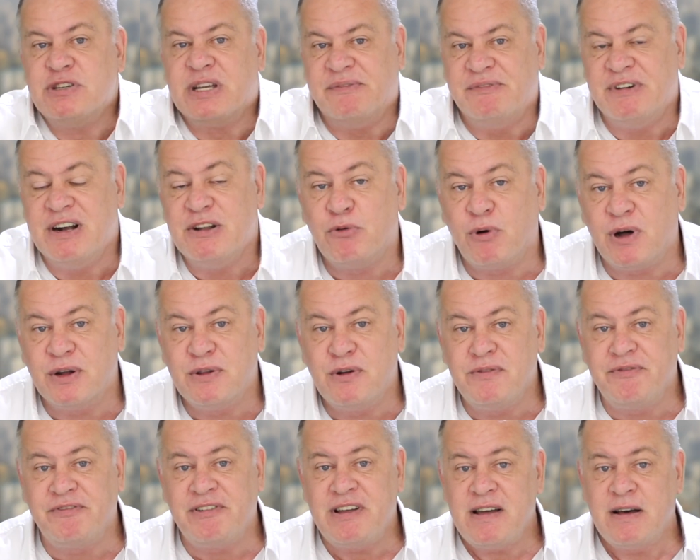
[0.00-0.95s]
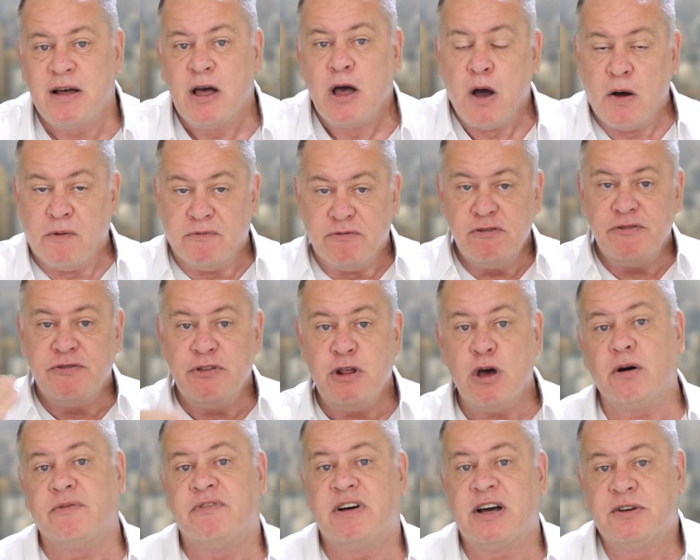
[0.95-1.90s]
vous avez le droit de le faire. Vous venez
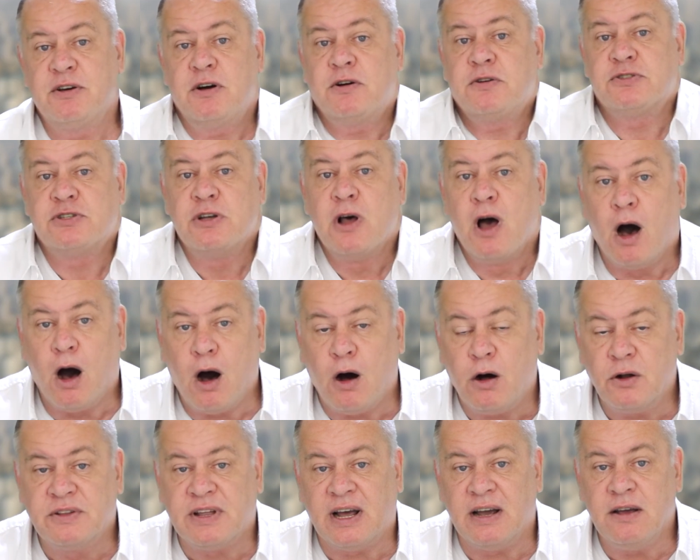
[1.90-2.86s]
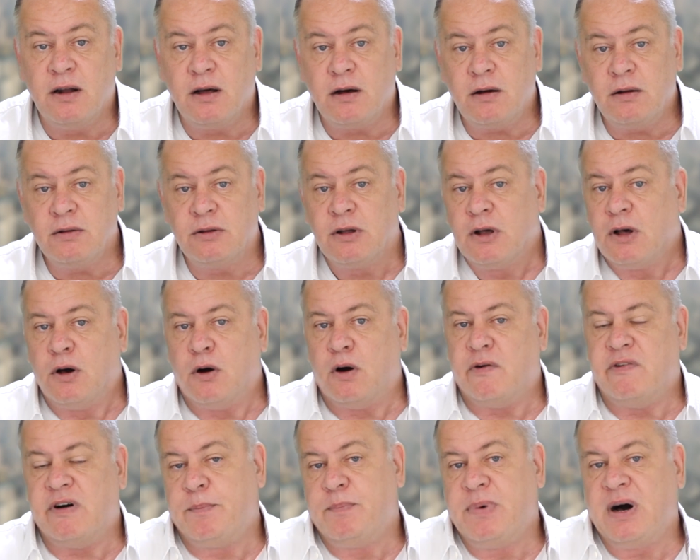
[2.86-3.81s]
en vacances en Thaïlande. On
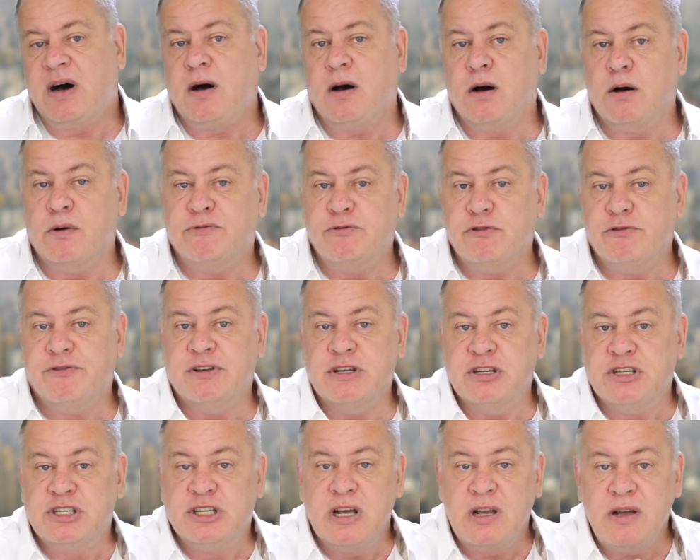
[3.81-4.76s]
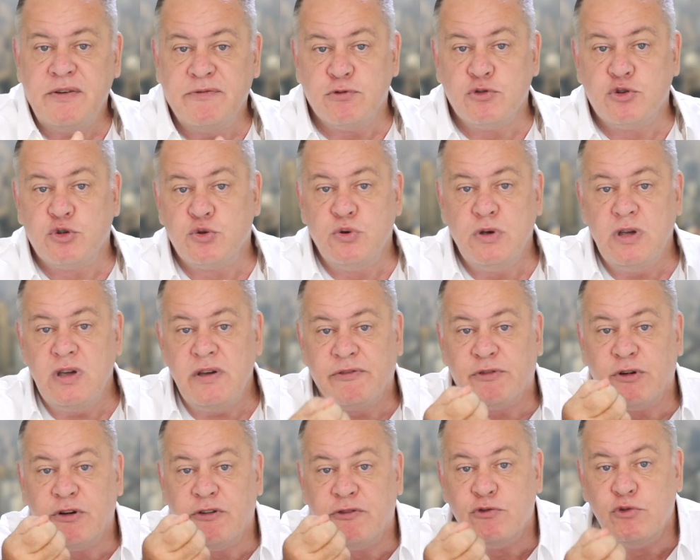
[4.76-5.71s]
va pas euh, vous ficher, vous
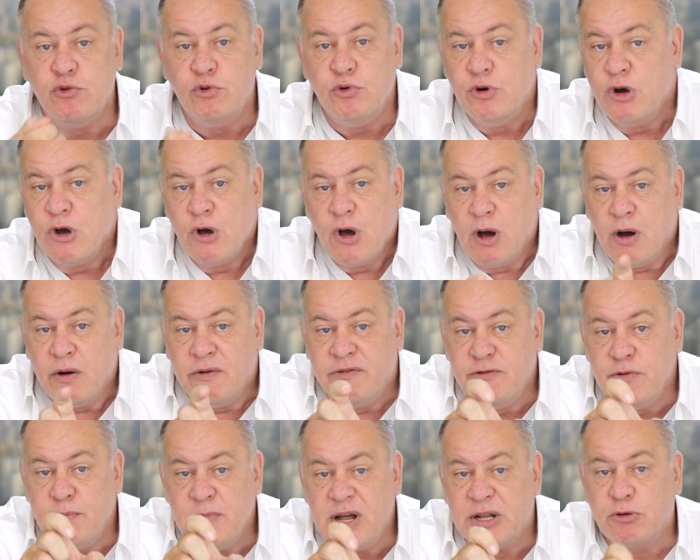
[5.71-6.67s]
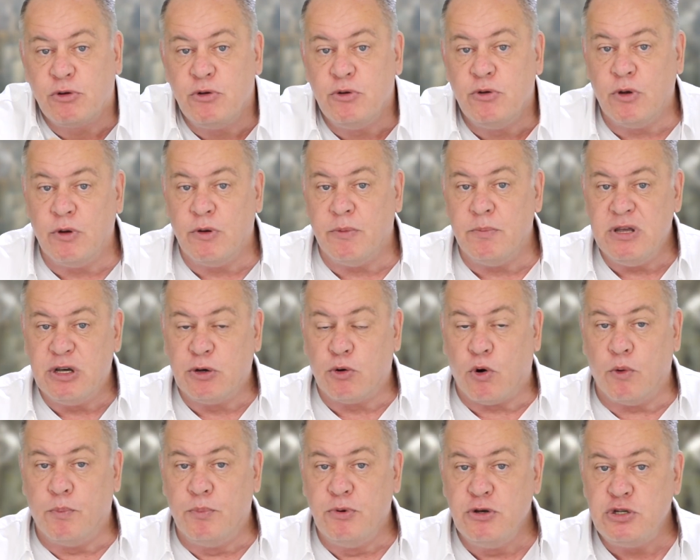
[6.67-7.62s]
suivre, vous, vous mettre une
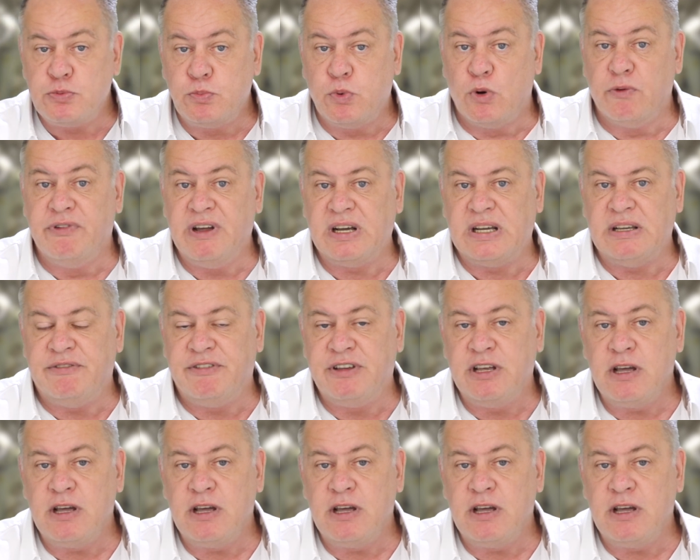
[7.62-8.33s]
micro-puce. pour vérifier